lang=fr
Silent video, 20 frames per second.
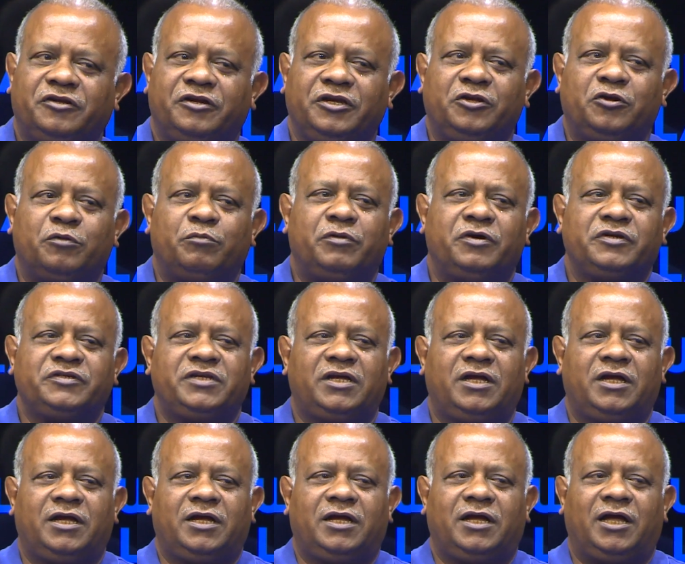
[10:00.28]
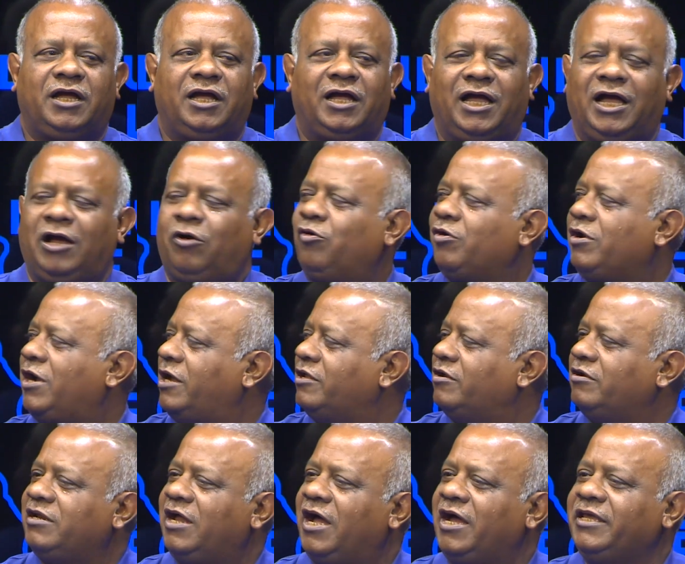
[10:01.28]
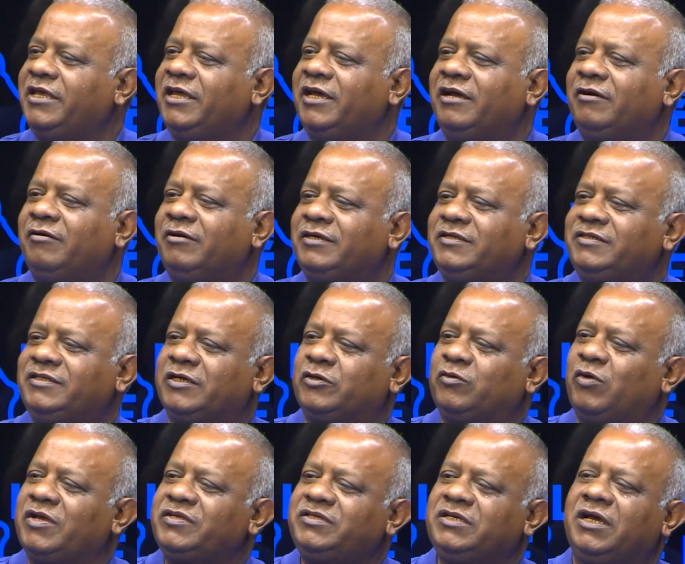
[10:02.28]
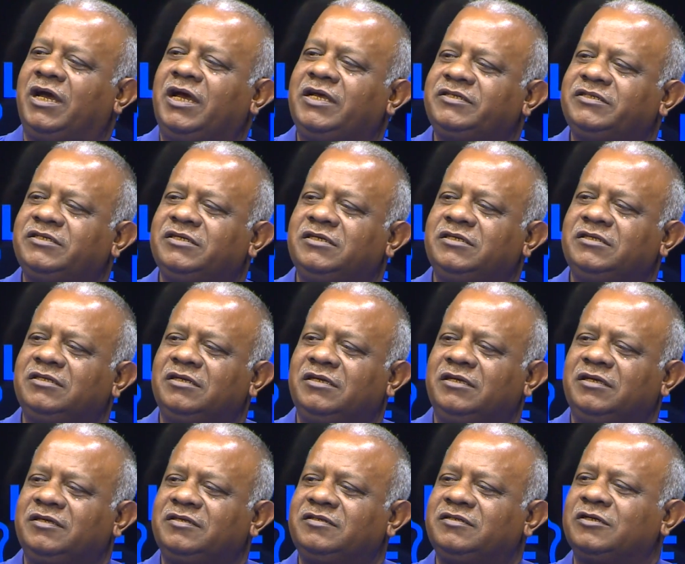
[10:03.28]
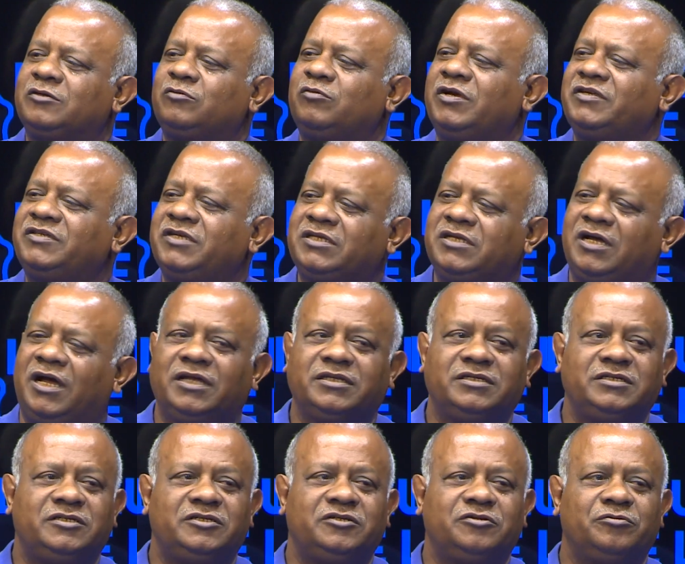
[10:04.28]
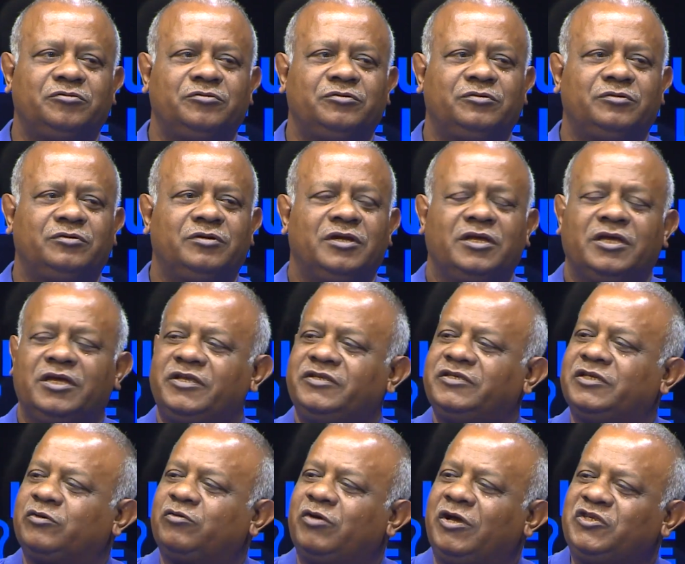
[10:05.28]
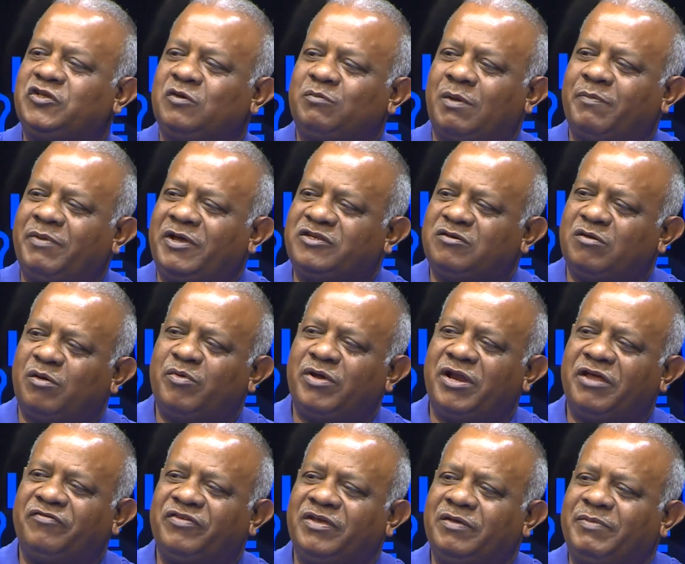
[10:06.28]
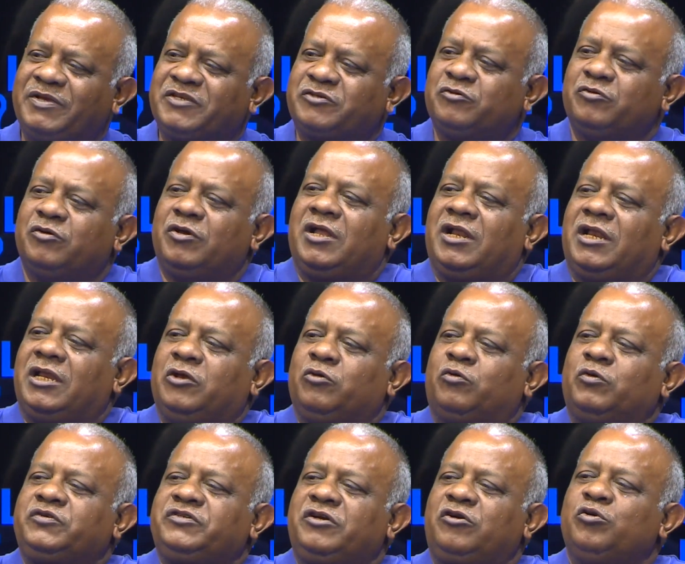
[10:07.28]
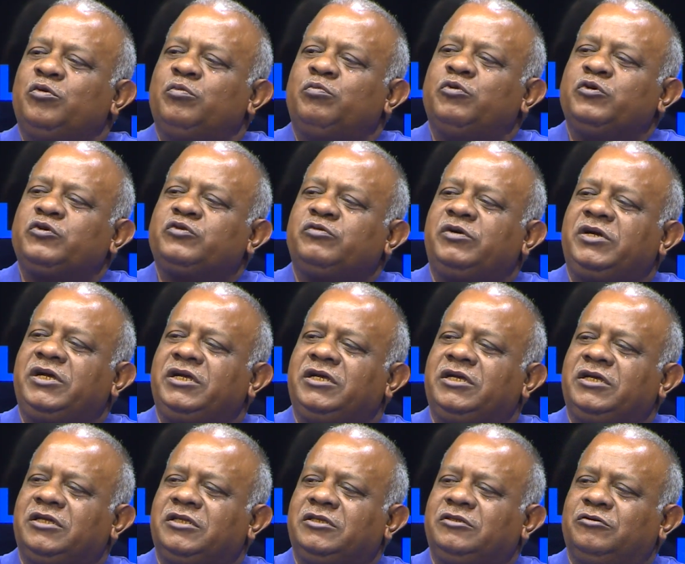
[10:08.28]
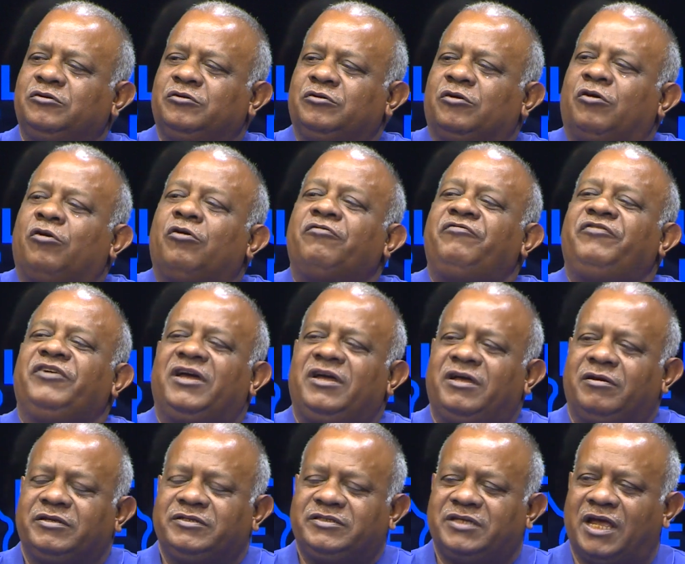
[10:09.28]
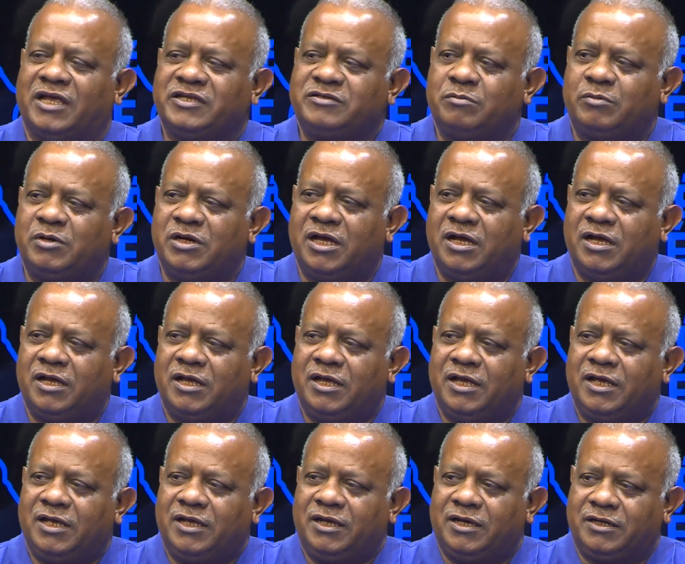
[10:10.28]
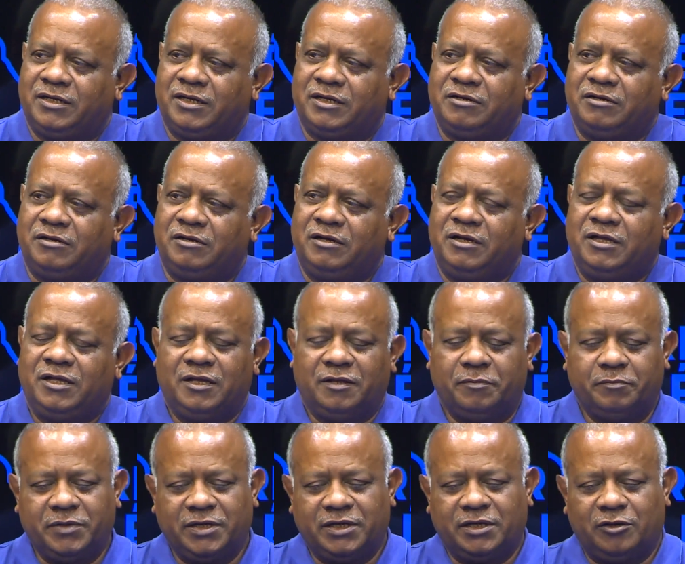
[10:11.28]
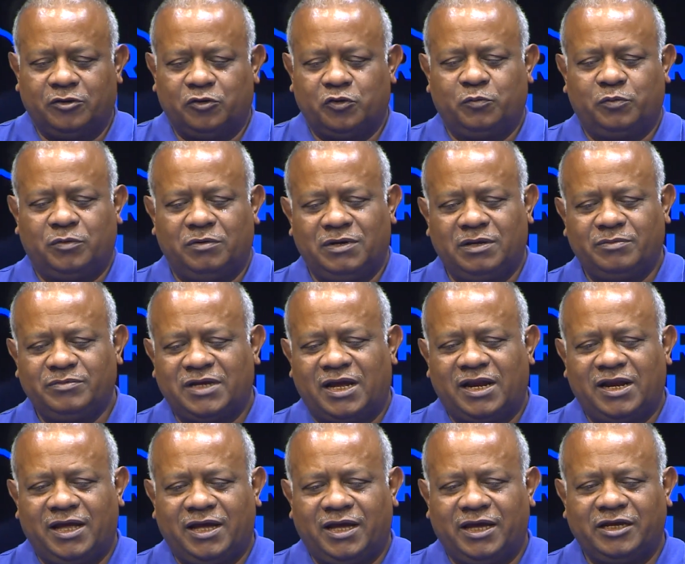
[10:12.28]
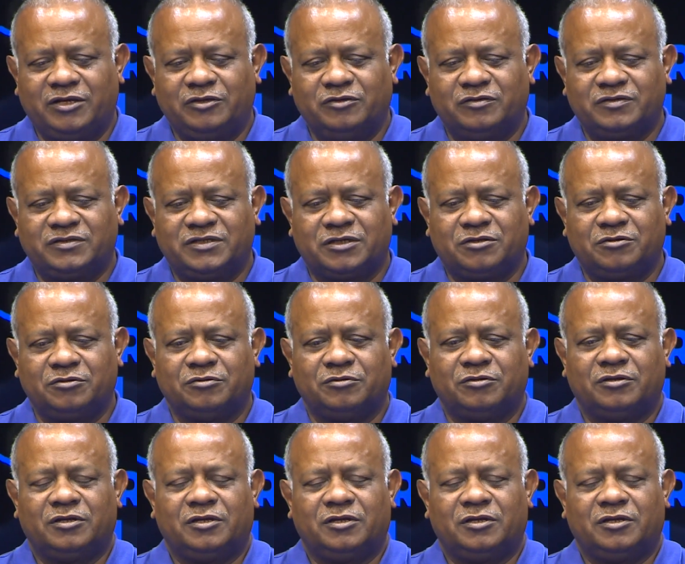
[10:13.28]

ans, il commence à, à regarder en arrière, mhm. c'est quoi ses racines, c'est quoi ses traditions, ah. c'est quoi son papa, son maman l'a fait, parce que mhm. il ressent le besoin de refaire à ce moment-là. D'accord Mais le problème à La Réunion, c'est que